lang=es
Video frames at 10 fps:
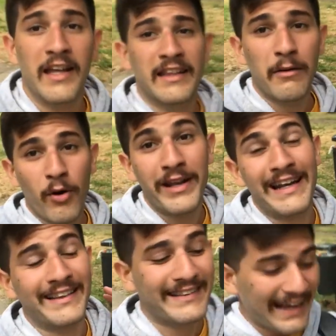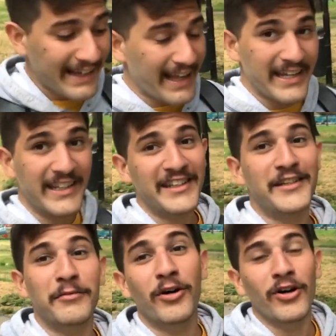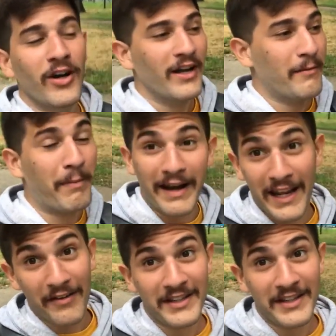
Estamos en el tan queridísimo Parque